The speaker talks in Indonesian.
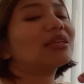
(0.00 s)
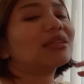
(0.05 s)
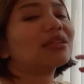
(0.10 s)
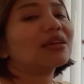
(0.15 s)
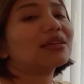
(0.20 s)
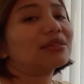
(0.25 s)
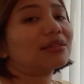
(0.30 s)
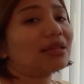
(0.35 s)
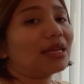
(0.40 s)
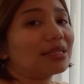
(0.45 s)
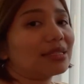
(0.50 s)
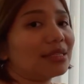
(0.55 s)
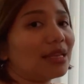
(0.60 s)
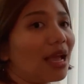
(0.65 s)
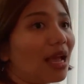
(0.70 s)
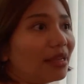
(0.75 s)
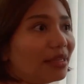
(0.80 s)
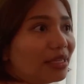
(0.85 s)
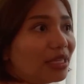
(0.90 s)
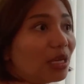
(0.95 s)
kita kasih
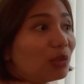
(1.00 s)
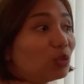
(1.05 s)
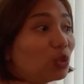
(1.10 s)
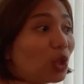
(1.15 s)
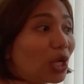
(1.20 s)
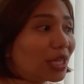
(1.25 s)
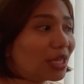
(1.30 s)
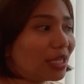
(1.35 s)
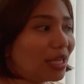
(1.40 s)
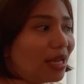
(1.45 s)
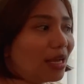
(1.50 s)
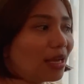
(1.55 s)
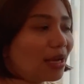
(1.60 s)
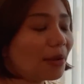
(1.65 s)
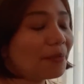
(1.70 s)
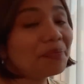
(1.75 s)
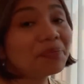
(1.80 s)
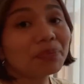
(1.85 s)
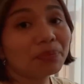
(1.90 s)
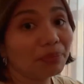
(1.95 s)
hadiah buat yang
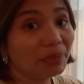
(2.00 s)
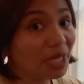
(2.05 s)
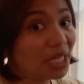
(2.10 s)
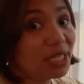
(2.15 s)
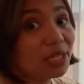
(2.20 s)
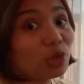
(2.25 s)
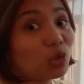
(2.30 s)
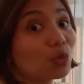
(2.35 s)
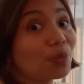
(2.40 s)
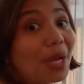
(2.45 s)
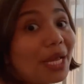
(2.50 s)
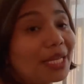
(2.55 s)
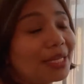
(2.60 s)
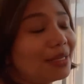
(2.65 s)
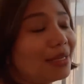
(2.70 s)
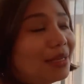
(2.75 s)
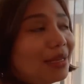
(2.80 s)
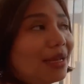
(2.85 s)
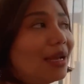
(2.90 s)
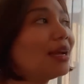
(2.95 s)
beli rumah
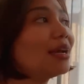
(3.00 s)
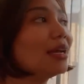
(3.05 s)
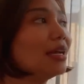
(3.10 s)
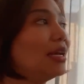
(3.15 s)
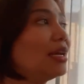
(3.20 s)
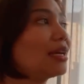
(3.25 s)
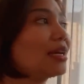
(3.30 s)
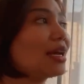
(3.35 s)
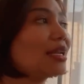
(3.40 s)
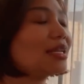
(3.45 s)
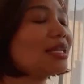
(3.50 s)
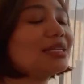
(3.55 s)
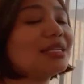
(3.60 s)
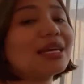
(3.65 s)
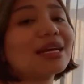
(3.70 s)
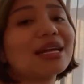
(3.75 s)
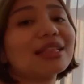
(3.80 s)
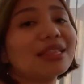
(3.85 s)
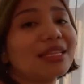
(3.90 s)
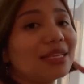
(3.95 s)
ini ya karena dia
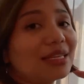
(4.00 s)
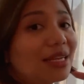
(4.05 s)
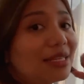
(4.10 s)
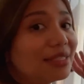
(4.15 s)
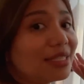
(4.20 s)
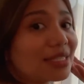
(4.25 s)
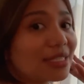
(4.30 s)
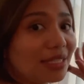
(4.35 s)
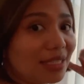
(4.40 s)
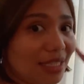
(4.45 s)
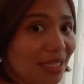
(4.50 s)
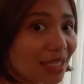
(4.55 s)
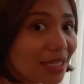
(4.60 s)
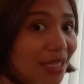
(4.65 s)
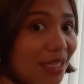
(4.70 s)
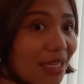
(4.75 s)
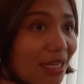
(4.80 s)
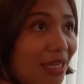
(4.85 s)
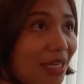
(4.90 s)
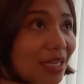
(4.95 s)
kan tinggalnya
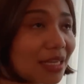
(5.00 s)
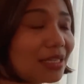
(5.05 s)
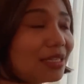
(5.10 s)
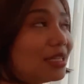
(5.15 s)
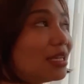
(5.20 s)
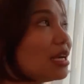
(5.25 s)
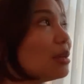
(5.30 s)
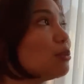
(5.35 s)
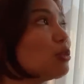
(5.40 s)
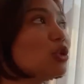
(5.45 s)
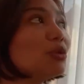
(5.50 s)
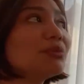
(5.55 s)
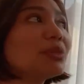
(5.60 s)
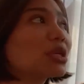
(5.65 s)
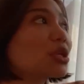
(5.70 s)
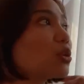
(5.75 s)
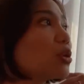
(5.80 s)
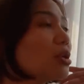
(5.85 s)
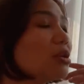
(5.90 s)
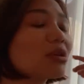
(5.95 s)
sendiri dia belum
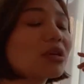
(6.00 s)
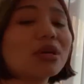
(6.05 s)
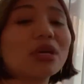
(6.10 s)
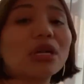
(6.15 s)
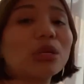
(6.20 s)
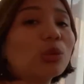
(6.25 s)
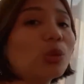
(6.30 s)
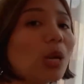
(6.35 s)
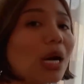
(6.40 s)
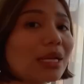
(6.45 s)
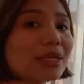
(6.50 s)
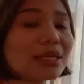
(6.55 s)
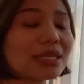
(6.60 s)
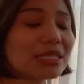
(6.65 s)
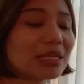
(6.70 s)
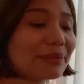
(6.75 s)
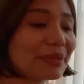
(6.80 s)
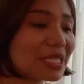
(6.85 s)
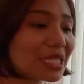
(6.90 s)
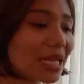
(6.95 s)
berkeluarga
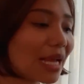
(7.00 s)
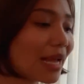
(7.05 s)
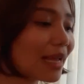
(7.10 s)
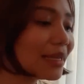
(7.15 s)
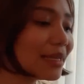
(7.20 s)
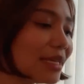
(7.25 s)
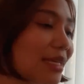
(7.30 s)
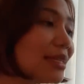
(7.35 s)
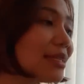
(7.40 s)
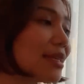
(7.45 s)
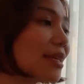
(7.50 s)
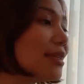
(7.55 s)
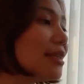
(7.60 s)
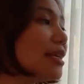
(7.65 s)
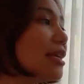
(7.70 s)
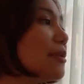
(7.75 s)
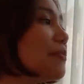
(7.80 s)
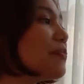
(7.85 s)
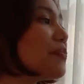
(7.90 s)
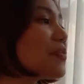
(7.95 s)
sama sekali
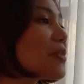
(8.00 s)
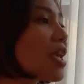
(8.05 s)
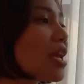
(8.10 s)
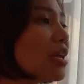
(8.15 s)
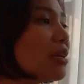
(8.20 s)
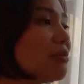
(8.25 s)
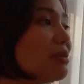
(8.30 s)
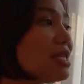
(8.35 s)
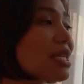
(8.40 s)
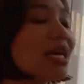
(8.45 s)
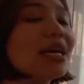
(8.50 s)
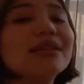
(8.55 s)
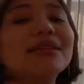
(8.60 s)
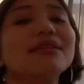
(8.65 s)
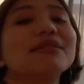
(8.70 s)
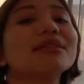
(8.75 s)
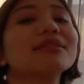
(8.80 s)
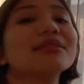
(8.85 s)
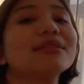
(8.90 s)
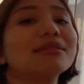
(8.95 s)
jadi bisa
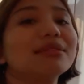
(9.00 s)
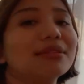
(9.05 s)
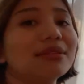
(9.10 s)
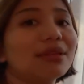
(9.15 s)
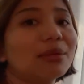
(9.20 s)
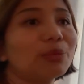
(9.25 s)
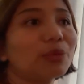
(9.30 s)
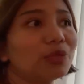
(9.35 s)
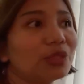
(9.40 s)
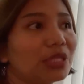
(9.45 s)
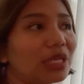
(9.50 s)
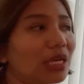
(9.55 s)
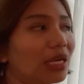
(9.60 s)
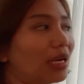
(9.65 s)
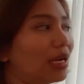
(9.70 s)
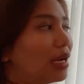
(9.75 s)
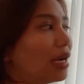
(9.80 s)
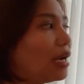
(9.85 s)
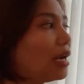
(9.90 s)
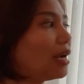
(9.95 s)
nanti jadi dia
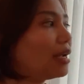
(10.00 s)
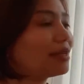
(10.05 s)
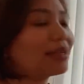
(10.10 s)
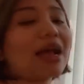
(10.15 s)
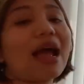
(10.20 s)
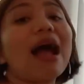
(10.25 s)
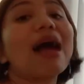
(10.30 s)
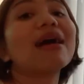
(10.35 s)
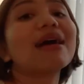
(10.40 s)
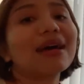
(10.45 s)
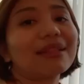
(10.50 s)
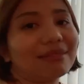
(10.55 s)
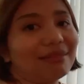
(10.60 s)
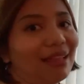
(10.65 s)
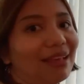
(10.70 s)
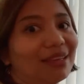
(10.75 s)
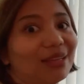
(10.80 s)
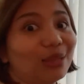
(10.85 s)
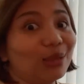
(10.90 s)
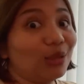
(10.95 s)
punya anak angkat lah
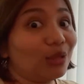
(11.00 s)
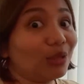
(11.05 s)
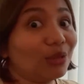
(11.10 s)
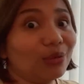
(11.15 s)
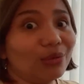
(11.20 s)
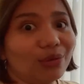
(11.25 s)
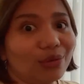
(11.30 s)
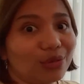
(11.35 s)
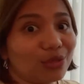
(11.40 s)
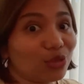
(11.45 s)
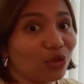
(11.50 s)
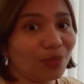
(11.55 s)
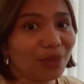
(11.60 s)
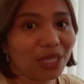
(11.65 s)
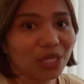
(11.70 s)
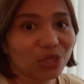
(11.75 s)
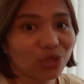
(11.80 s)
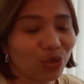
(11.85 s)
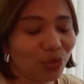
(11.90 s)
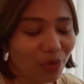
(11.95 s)
gitu itu strawberry
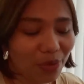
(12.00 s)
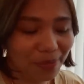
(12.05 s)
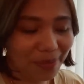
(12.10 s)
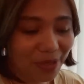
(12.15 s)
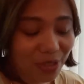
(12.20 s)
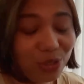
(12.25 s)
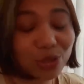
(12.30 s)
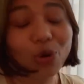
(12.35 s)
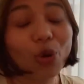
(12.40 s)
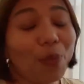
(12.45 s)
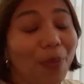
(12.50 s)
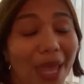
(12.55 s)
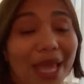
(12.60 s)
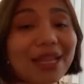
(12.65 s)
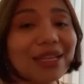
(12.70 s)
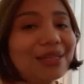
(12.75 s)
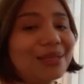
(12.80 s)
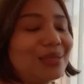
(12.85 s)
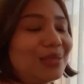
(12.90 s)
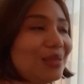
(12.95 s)
strawberry,
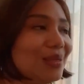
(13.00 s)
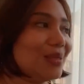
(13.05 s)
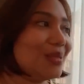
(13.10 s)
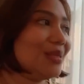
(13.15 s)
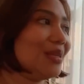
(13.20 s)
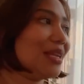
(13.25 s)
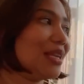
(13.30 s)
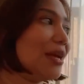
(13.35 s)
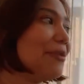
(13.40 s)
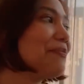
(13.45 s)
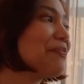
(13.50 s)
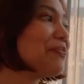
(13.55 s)
strawberry saudara-saudara.